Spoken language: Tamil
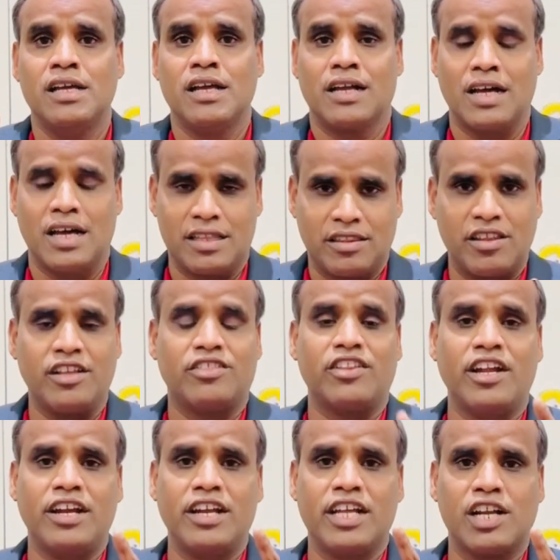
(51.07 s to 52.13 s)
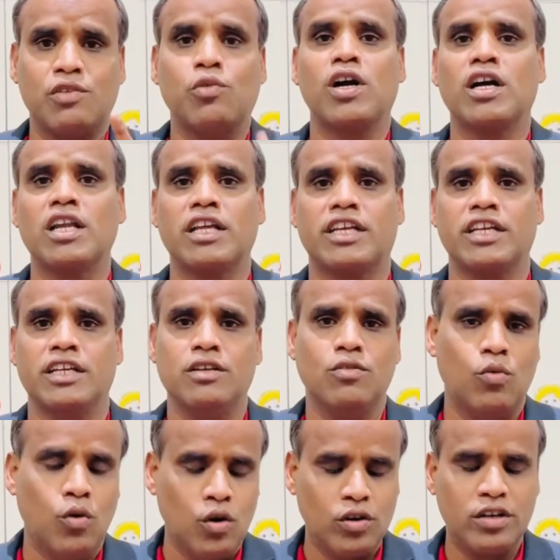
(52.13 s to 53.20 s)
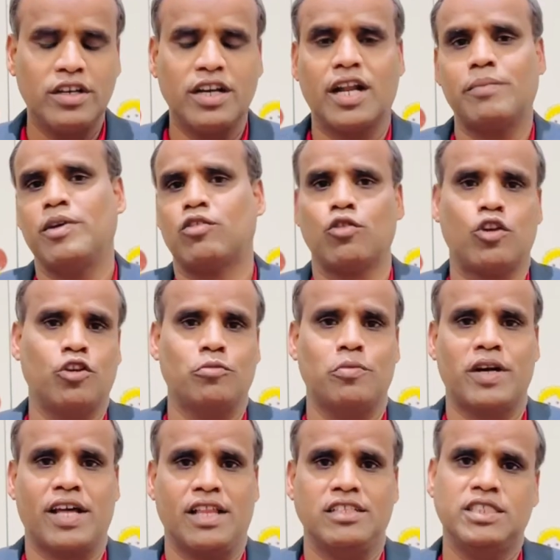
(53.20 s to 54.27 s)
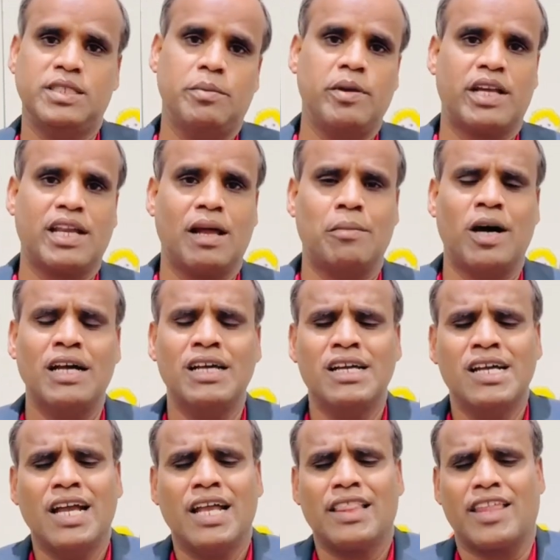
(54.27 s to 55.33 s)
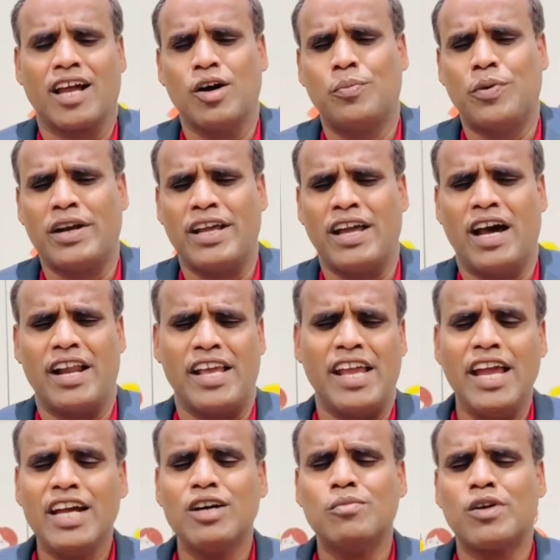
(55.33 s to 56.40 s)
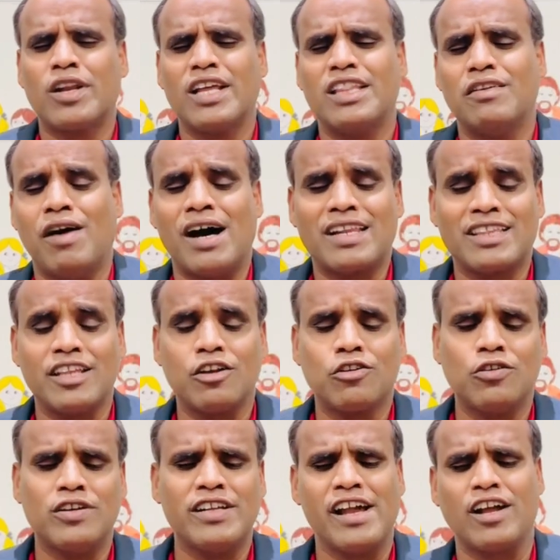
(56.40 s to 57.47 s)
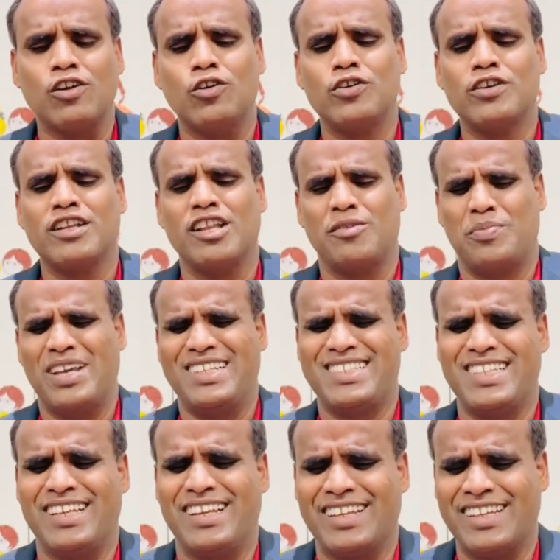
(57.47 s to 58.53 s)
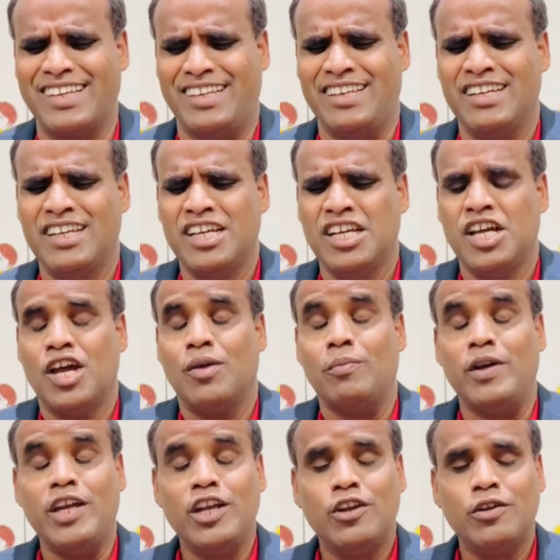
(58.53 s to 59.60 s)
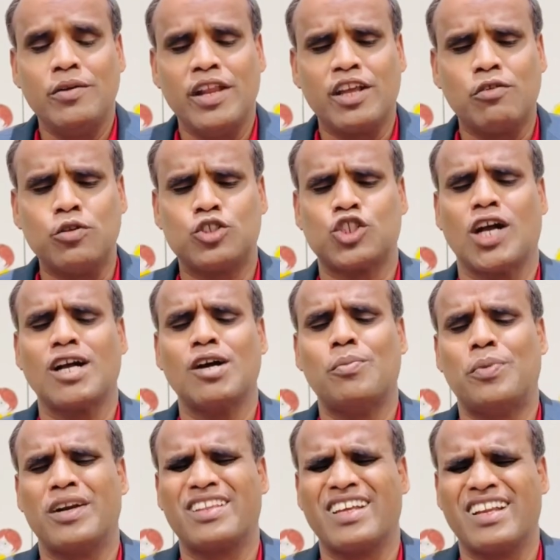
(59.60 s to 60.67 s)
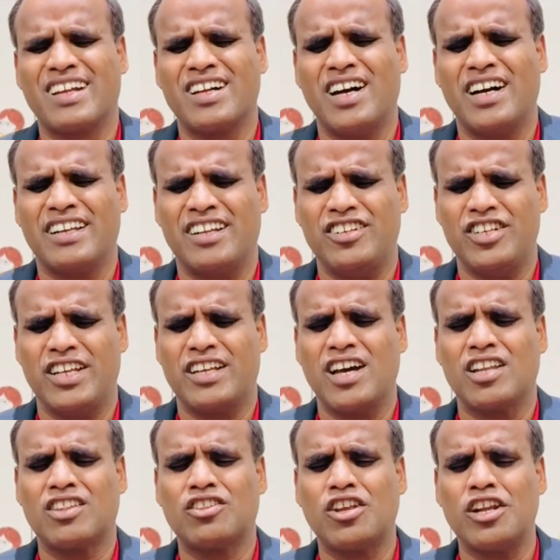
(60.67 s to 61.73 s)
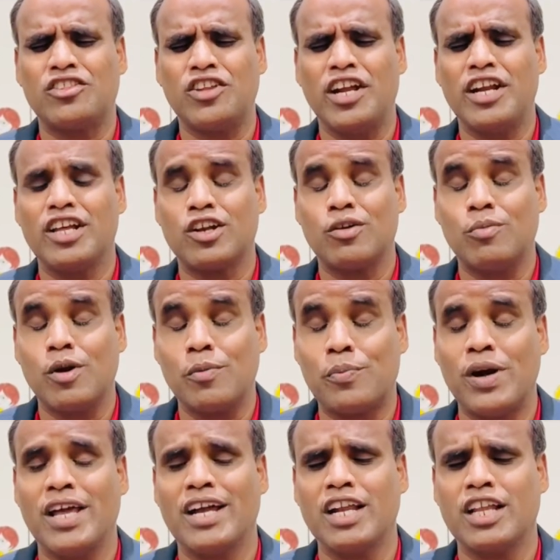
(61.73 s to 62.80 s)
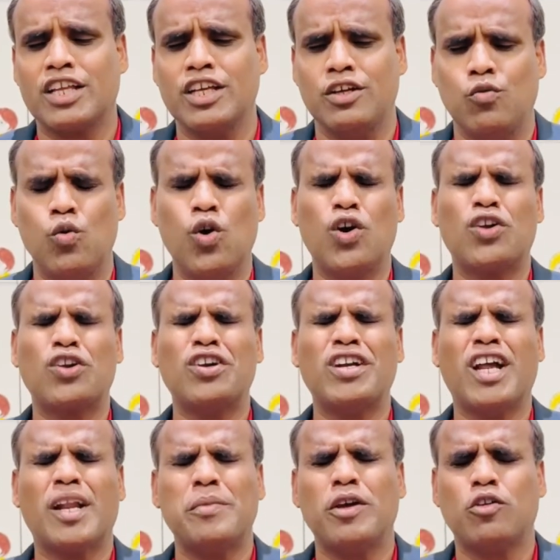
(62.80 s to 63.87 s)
கர்த்தரை தேடுகிற உங்களுக்கு ஒரு நன்மையும் குறைவுபடாது ஜெபிக்கலாமா தகப்பனே அநேக முறை இந்த வார்த்தையை கொண்டு எங்களோடு நீர் பேசியிருக்கிறீர் மீண்டும் இன்னைக்கு உற்சாகப்படுத்துகிறக்கா நன்றி கர்த்தரை தேடுகிற உங்களுடைய பிள்ளைகளுக்கு ஒரு நன்மையும்